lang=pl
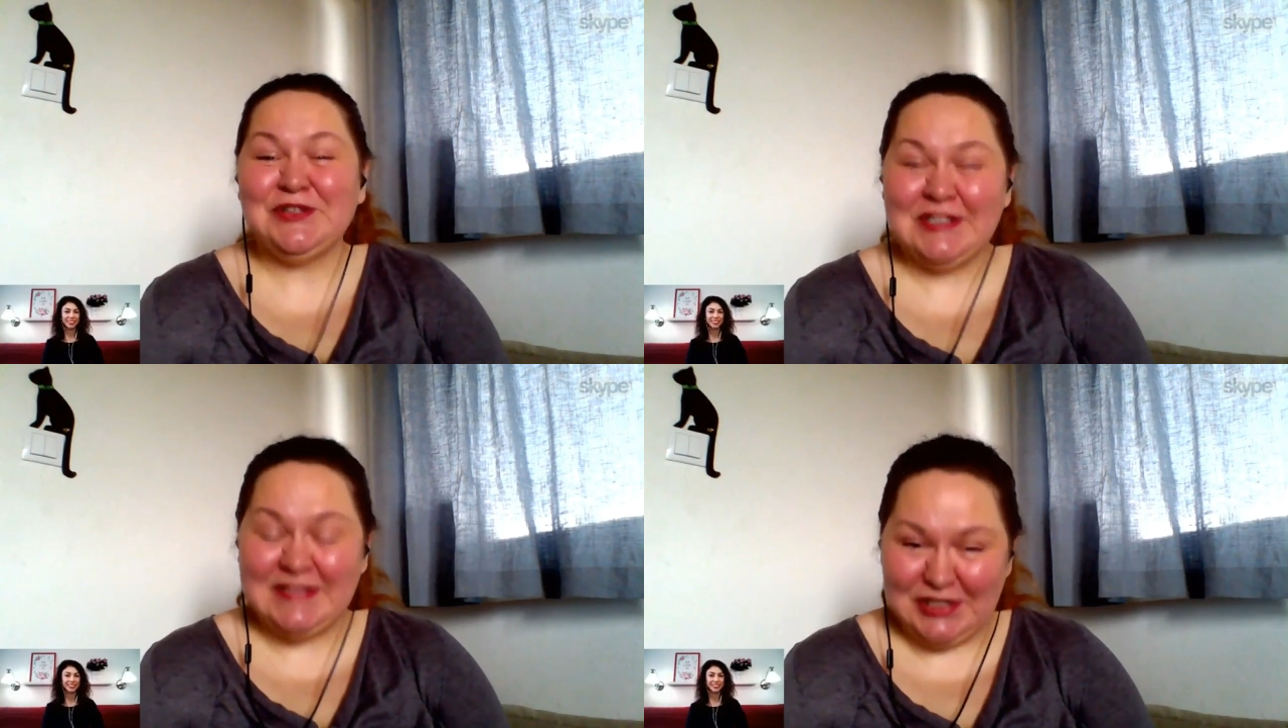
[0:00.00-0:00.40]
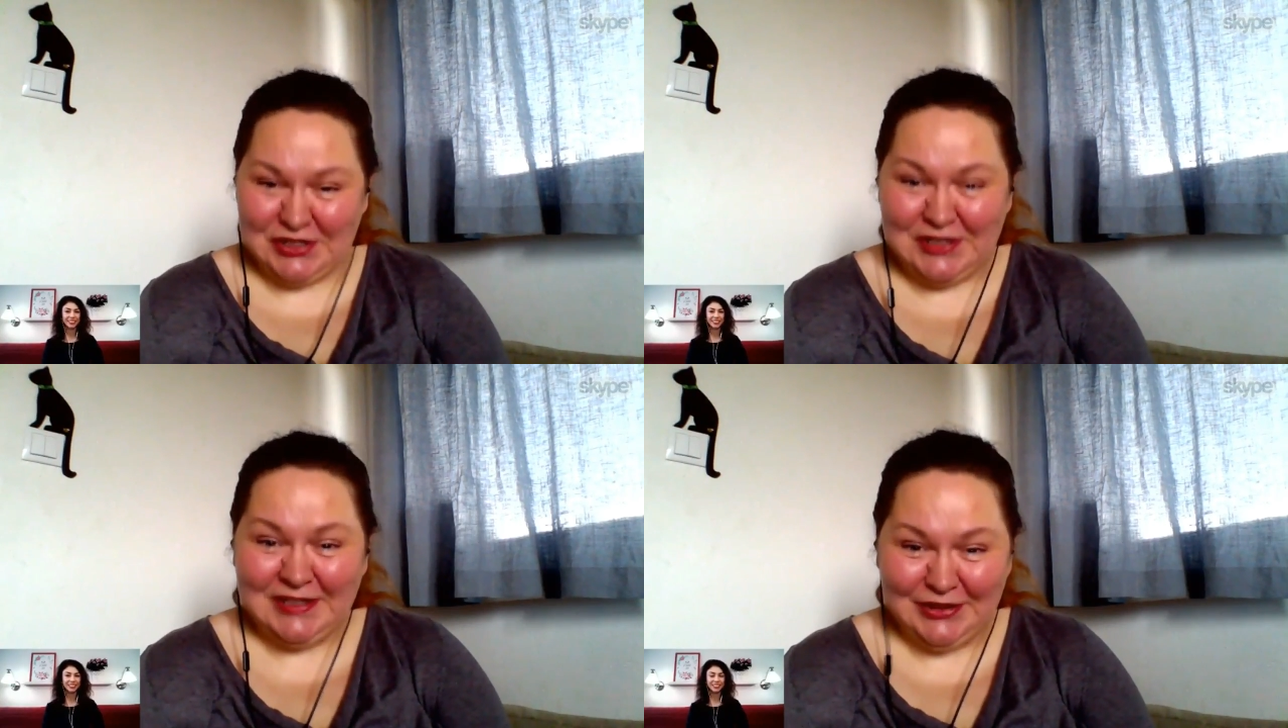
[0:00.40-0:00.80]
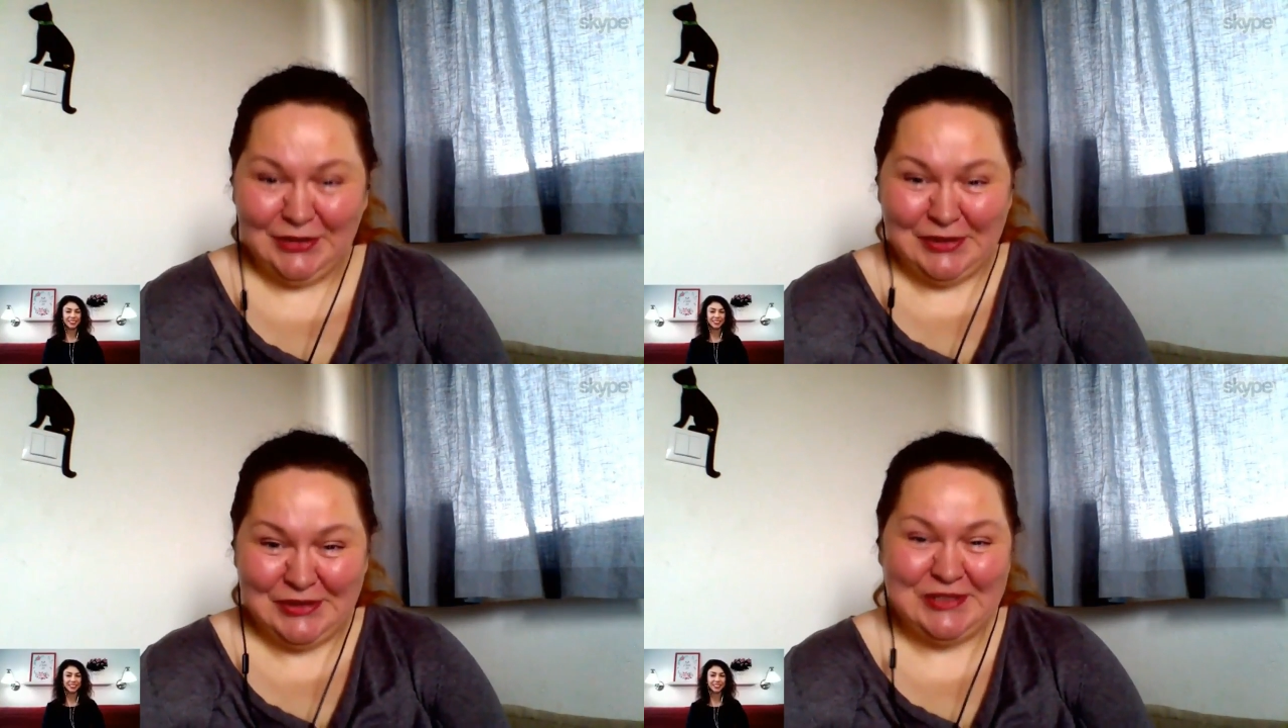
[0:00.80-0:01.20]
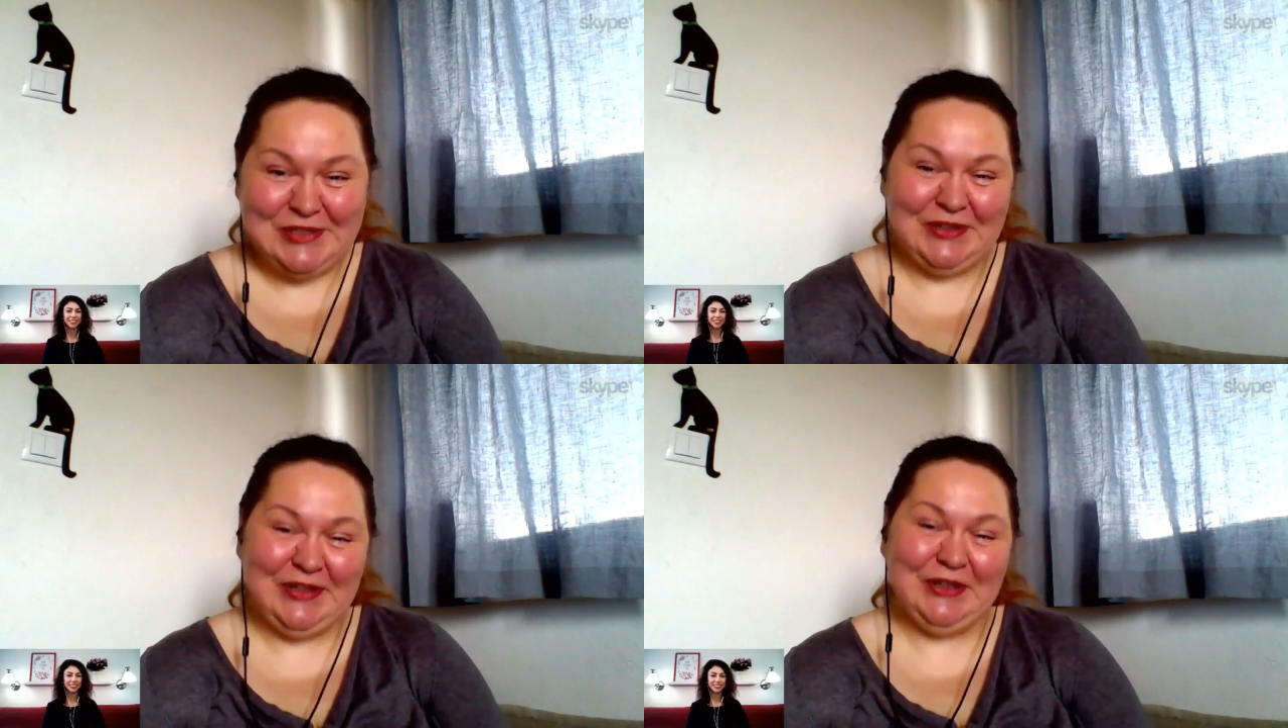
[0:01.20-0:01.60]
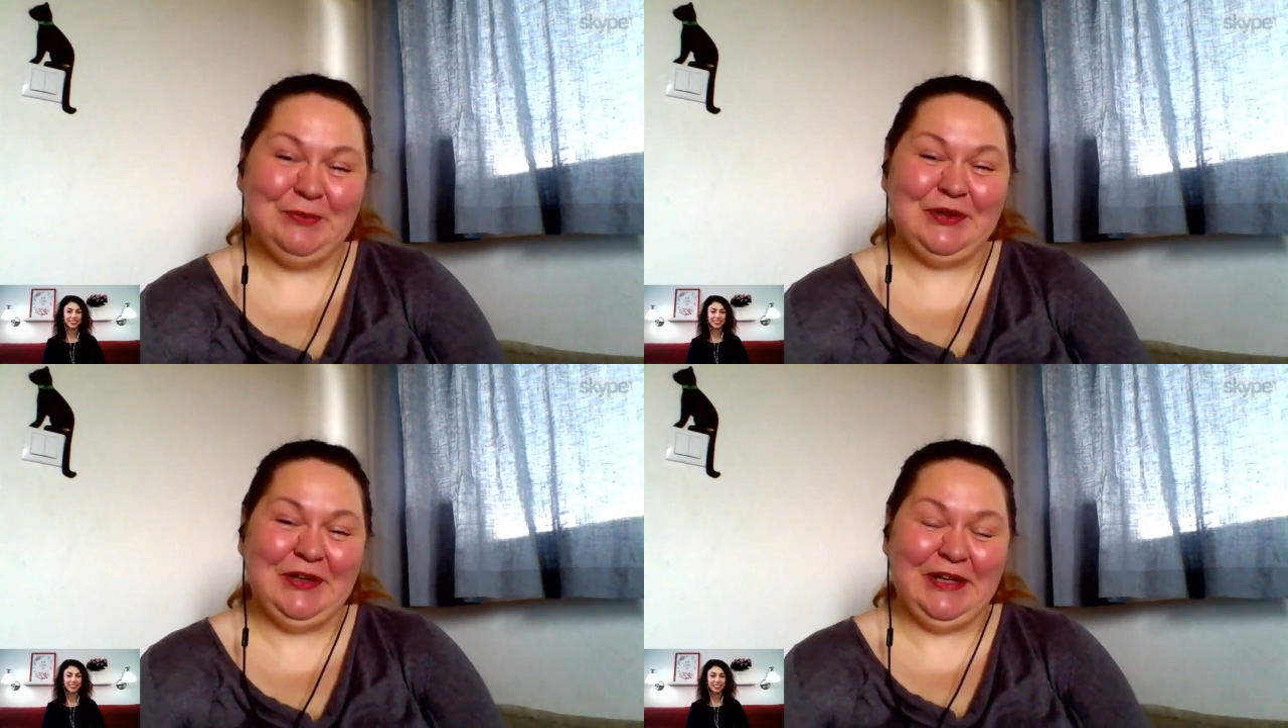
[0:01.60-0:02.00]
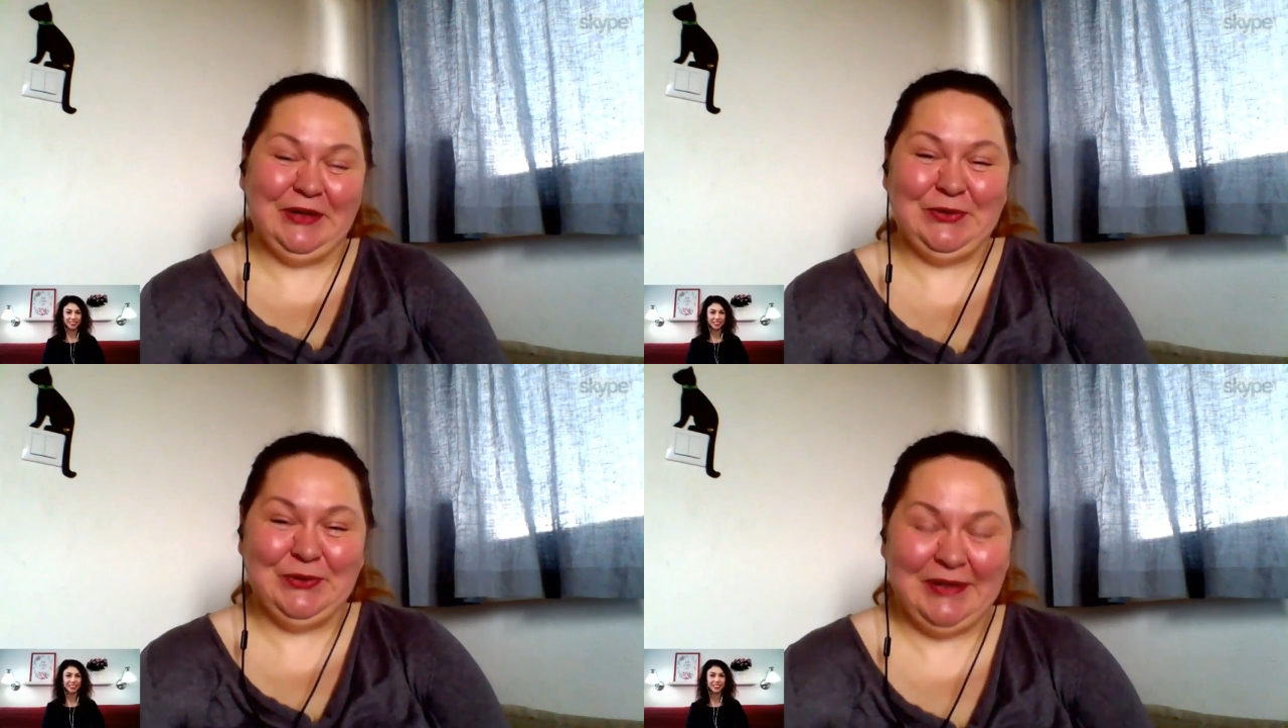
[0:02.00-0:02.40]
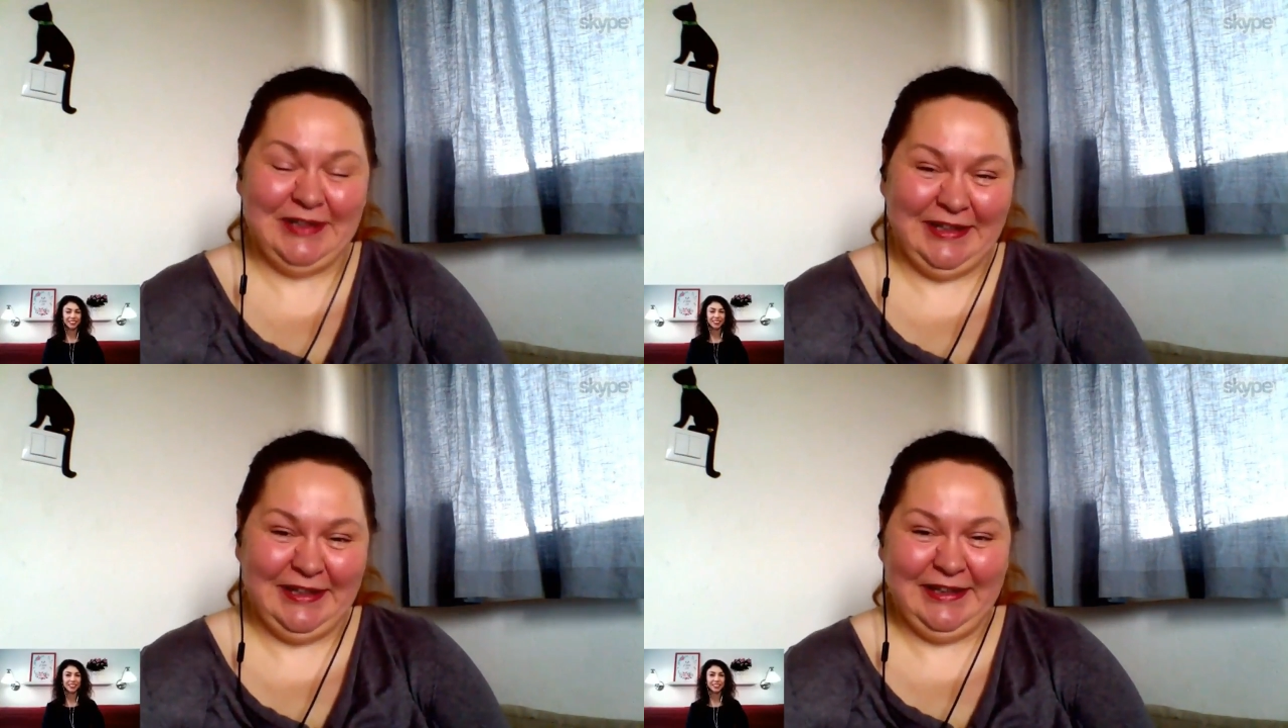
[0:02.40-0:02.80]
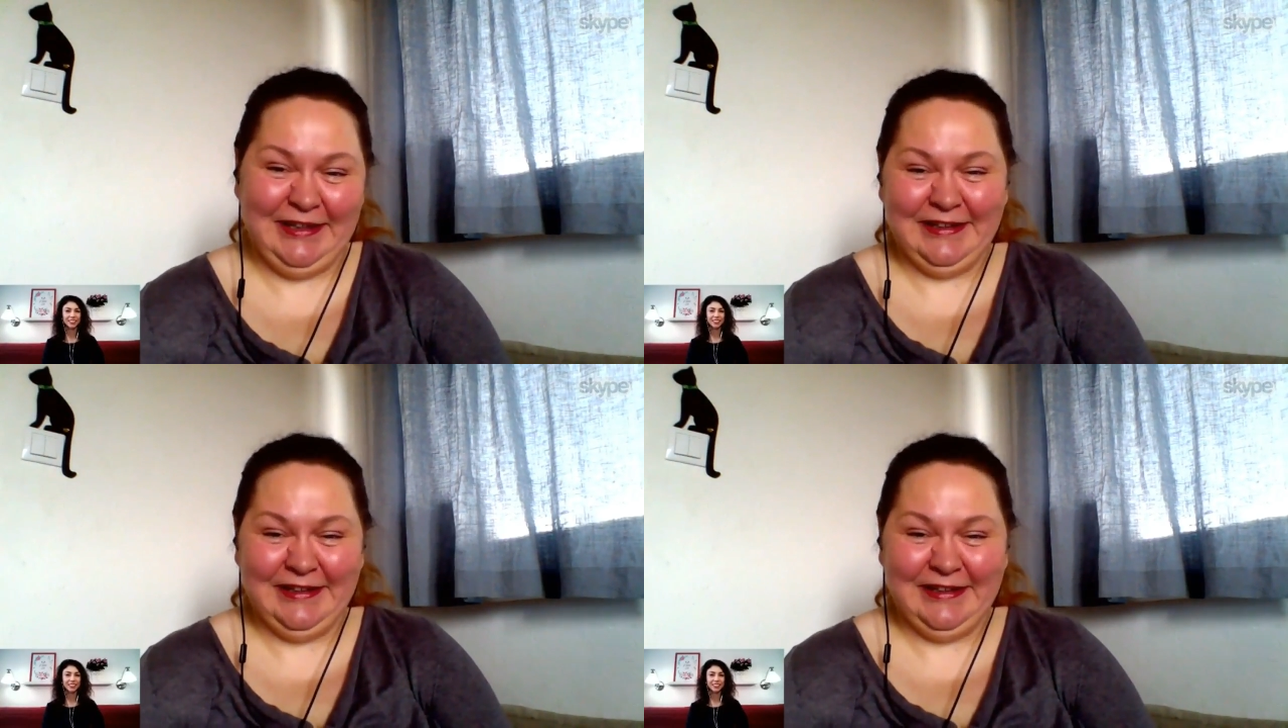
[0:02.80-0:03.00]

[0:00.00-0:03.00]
że chcesz dołączyć do tego projektu i,